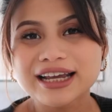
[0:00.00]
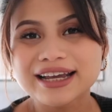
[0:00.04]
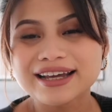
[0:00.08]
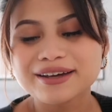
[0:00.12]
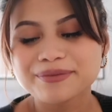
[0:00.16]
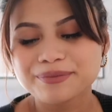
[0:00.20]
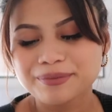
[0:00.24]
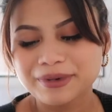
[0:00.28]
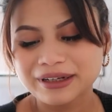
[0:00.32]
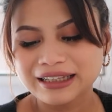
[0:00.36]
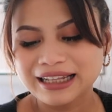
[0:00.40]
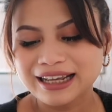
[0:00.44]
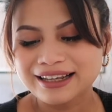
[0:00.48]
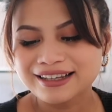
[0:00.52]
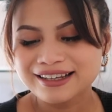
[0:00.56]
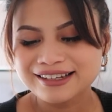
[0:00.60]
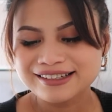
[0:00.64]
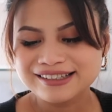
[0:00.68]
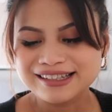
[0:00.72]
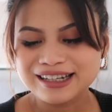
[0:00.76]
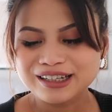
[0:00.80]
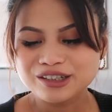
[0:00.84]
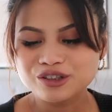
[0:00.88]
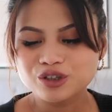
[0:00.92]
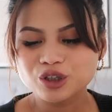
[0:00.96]
okay, pertanyaan
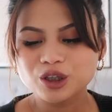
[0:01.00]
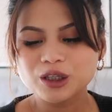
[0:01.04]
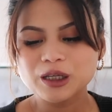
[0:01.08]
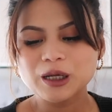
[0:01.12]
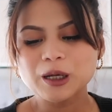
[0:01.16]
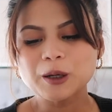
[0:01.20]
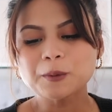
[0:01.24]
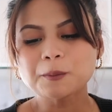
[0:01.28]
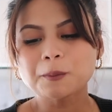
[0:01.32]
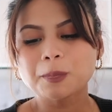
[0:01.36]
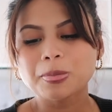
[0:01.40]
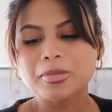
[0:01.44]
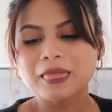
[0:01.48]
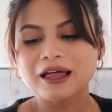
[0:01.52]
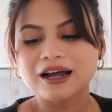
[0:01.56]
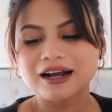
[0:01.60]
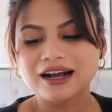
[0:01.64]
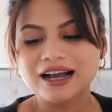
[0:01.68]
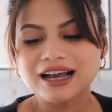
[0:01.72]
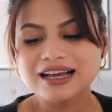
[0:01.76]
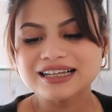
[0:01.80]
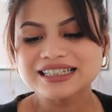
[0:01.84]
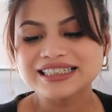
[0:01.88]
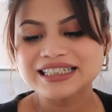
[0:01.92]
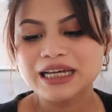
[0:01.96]
selanjutnya
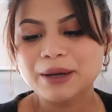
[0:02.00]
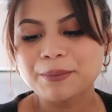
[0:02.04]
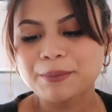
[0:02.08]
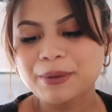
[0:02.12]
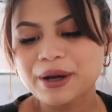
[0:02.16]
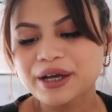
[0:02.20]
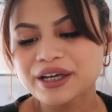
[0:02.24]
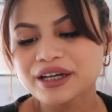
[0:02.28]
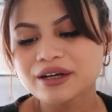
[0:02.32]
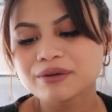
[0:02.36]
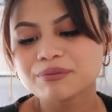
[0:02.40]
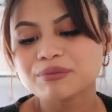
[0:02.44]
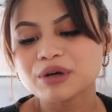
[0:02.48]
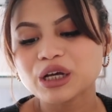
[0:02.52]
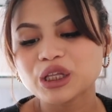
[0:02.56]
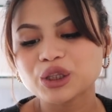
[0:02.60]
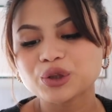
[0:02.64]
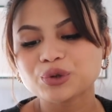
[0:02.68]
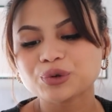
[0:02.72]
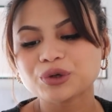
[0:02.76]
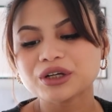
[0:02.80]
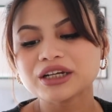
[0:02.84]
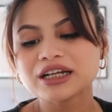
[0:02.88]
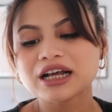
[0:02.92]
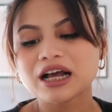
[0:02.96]
Kakak siapa yang
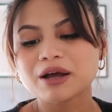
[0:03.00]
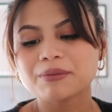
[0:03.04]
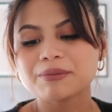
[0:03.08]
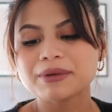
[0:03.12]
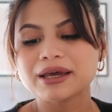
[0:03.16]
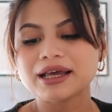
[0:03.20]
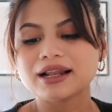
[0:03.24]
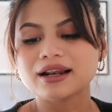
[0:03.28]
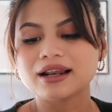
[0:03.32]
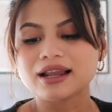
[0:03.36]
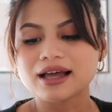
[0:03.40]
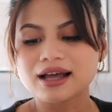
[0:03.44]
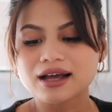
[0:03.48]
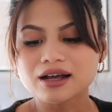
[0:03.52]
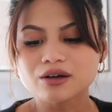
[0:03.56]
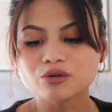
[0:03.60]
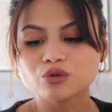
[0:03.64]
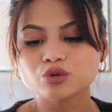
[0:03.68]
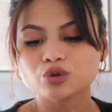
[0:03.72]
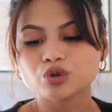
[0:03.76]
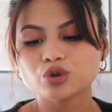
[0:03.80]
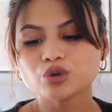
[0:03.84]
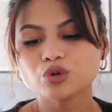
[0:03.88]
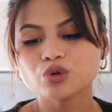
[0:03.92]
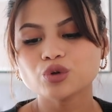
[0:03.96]
bantuin Kak Bella
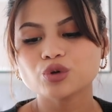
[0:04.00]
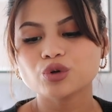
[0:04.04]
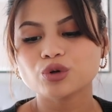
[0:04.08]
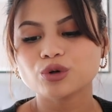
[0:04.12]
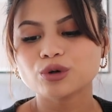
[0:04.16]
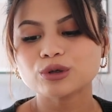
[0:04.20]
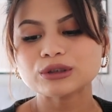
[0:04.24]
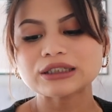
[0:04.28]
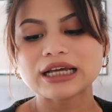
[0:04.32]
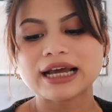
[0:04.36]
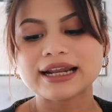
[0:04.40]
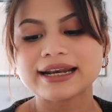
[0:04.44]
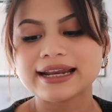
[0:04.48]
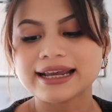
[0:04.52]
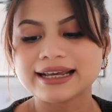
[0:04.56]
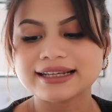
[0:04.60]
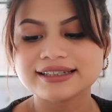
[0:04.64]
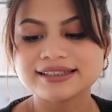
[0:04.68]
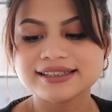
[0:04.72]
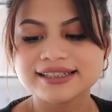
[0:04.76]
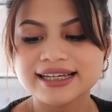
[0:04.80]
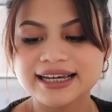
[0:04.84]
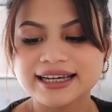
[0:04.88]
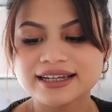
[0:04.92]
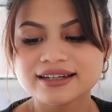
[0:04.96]
untuk ngurus adik
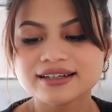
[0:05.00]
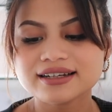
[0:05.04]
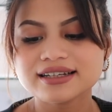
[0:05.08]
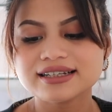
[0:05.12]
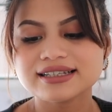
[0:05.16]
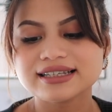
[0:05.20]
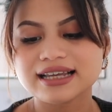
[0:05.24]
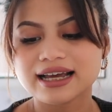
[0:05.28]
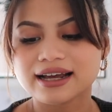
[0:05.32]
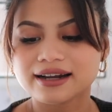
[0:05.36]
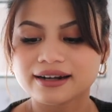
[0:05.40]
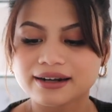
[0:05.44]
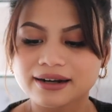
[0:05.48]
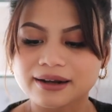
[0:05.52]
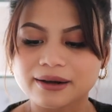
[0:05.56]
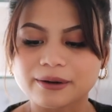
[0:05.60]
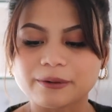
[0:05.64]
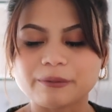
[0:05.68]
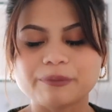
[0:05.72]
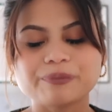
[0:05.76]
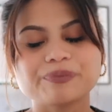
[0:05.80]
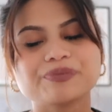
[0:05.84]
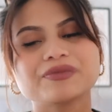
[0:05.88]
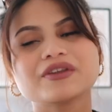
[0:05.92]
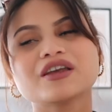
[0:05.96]
Jane di sana?
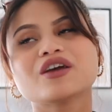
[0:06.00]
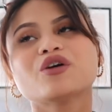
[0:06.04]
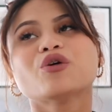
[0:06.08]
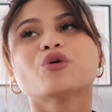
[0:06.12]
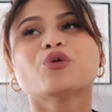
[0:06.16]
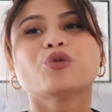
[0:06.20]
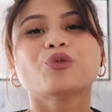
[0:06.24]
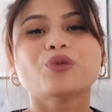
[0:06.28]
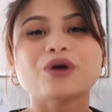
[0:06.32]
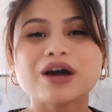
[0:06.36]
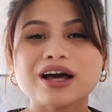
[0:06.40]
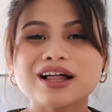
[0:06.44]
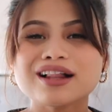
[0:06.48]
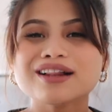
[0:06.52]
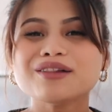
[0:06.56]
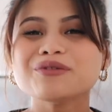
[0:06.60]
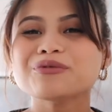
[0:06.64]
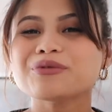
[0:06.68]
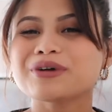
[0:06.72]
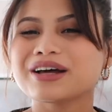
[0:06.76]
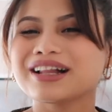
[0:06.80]
Well,